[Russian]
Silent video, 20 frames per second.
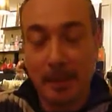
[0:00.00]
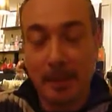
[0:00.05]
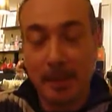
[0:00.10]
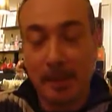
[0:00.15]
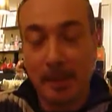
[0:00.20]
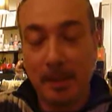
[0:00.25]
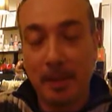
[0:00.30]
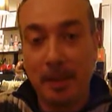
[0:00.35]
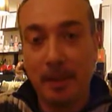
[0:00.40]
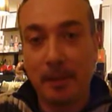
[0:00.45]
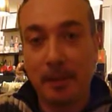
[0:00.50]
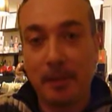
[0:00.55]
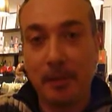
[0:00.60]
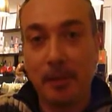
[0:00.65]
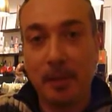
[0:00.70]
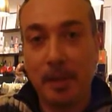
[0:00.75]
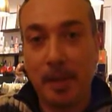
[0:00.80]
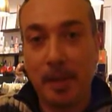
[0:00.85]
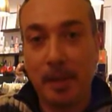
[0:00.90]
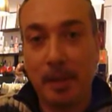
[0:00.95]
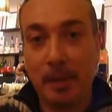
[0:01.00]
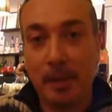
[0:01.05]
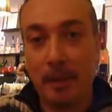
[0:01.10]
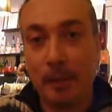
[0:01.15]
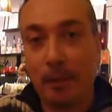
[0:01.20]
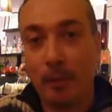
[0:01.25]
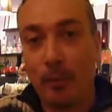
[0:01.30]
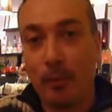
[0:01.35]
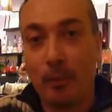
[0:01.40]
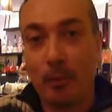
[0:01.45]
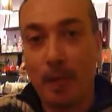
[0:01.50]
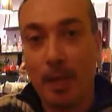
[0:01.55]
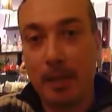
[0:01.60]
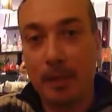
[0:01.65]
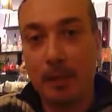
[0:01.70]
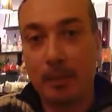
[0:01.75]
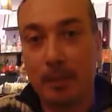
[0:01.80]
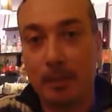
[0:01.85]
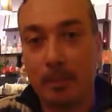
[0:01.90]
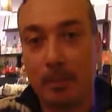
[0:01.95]
и все у
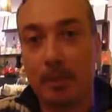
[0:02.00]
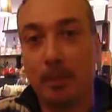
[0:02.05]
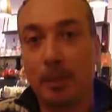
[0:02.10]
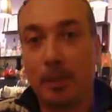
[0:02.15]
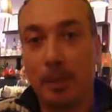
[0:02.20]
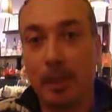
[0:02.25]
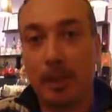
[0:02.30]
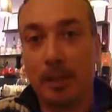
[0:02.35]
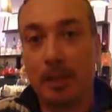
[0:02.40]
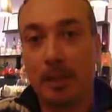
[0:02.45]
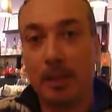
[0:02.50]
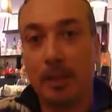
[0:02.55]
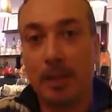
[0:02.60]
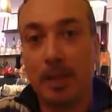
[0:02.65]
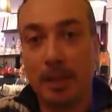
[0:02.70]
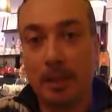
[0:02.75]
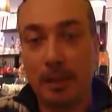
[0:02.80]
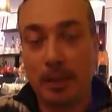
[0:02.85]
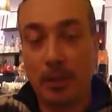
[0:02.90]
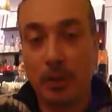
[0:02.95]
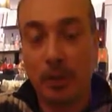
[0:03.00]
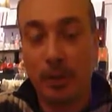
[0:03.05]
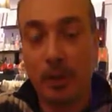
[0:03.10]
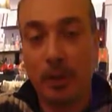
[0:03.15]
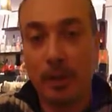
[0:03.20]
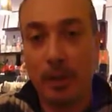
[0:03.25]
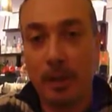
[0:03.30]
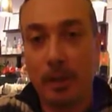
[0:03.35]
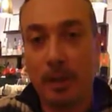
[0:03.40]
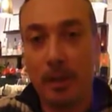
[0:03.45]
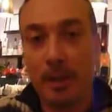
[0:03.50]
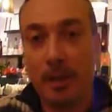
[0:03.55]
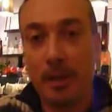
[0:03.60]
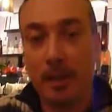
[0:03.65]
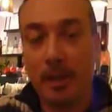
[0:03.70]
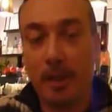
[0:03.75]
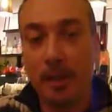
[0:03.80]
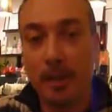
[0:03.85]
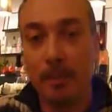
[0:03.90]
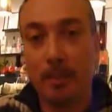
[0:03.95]
вас будет хорошо,
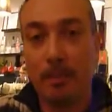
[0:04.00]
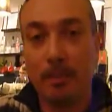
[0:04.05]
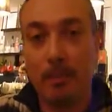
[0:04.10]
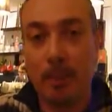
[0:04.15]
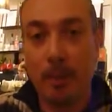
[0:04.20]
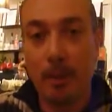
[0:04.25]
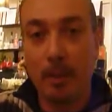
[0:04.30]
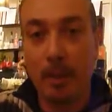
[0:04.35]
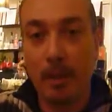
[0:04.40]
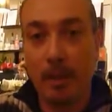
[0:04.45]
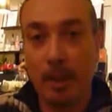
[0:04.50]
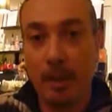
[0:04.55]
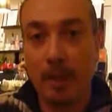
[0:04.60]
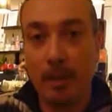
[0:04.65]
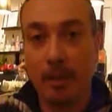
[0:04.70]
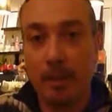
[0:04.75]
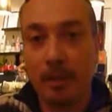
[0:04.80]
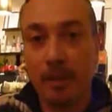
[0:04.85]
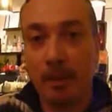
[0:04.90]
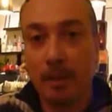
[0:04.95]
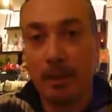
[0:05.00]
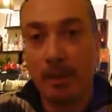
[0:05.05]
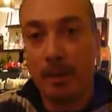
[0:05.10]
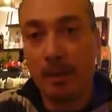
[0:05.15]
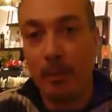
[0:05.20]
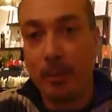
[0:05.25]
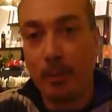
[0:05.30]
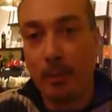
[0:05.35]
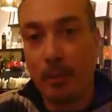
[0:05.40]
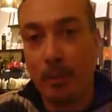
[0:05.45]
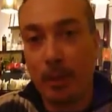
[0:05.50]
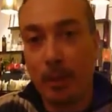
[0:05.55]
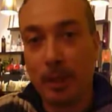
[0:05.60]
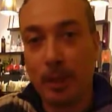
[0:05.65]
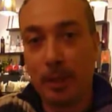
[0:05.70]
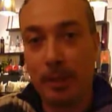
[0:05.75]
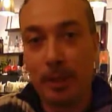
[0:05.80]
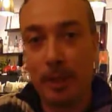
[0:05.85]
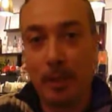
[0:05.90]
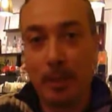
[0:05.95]
и Бог
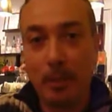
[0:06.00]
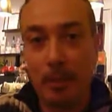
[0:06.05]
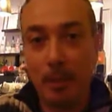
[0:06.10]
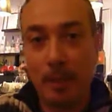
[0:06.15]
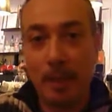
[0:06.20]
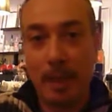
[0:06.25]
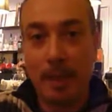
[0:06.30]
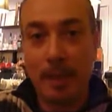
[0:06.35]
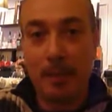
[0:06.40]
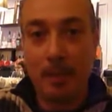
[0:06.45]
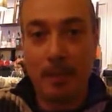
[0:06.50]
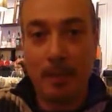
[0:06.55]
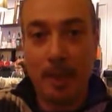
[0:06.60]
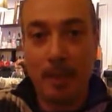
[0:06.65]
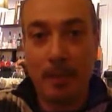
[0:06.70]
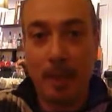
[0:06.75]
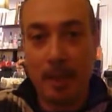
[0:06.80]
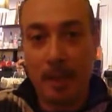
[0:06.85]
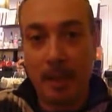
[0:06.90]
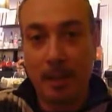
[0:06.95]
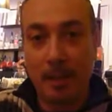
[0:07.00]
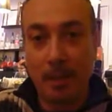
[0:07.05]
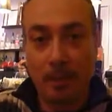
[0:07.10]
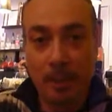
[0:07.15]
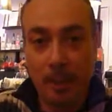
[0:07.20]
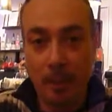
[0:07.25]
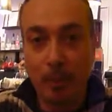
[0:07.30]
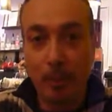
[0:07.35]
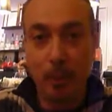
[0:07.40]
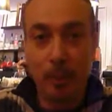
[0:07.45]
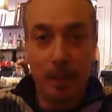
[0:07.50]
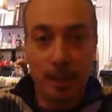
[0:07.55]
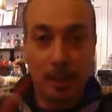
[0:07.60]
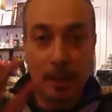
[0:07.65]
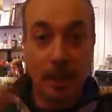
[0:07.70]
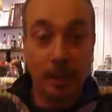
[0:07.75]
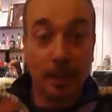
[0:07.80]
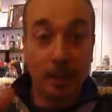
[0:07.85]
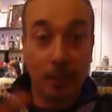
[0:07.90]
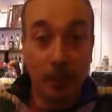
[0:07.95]
будет наблюдать вам, как вы
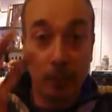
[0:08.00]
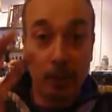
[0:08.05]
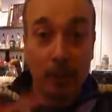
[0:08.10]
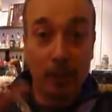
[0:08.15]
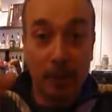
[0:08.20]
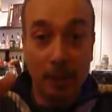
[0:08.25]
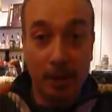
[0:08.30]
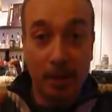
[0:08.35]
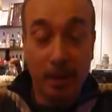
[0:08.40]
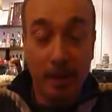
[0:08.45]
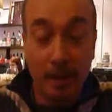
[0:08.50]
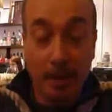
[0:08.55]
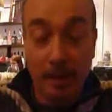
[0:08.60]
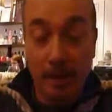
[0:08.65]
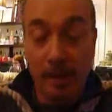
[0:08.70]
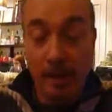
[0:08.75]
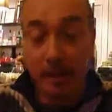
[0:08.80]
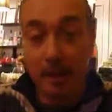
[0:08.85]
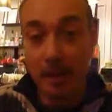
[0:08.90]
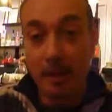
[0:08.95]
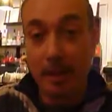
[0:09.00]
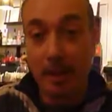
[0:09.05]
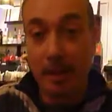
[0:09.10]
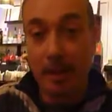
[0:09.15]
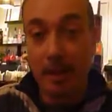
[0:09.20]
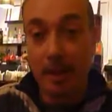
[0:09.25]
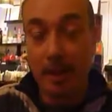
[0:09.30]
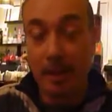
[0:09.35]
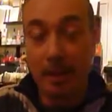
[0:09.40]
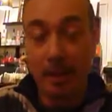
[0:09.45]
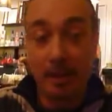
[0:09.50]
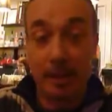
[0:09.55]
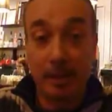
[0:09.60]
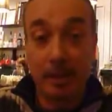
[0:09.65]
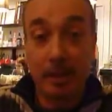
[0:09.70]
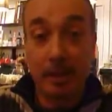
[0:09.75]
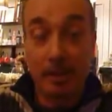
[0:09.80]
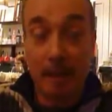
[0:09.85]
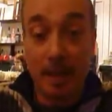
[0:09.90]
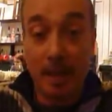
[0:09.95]
будете относиться на эта
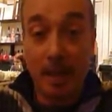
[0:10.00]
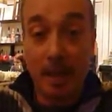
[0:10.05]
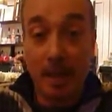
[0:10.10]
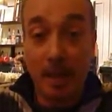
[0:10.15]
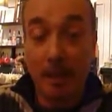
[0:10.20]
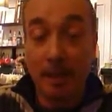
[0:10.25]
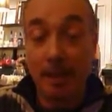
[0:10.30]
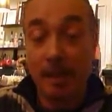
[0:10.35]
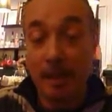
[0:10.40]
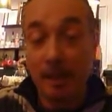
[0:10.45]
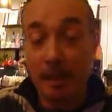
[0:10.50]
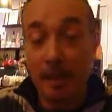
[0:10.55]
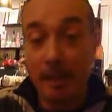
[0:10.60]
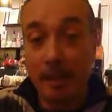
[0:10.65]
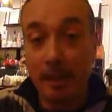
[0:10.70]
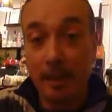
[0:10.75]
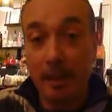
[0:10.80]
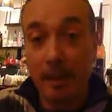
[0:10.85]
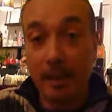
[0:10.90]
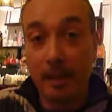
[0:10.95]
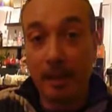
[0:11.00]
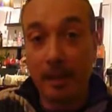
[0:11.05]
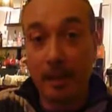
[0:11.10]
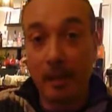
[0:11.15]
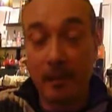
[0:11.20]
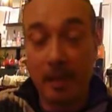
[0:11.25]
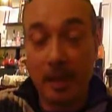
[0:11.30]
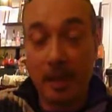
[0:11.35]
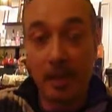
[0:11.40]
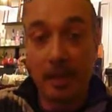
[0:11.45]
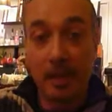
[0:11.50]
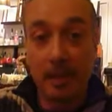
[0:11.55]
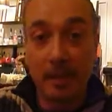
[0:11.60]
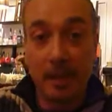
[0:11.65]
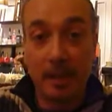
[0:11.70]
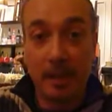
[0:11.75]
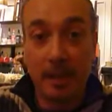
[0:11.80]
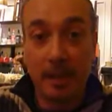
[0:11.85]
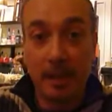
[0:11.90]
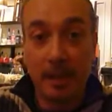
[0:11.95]
земля, и все
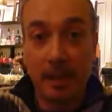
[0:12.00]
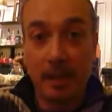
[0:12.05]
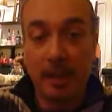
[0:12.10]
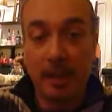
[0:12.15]
зависит,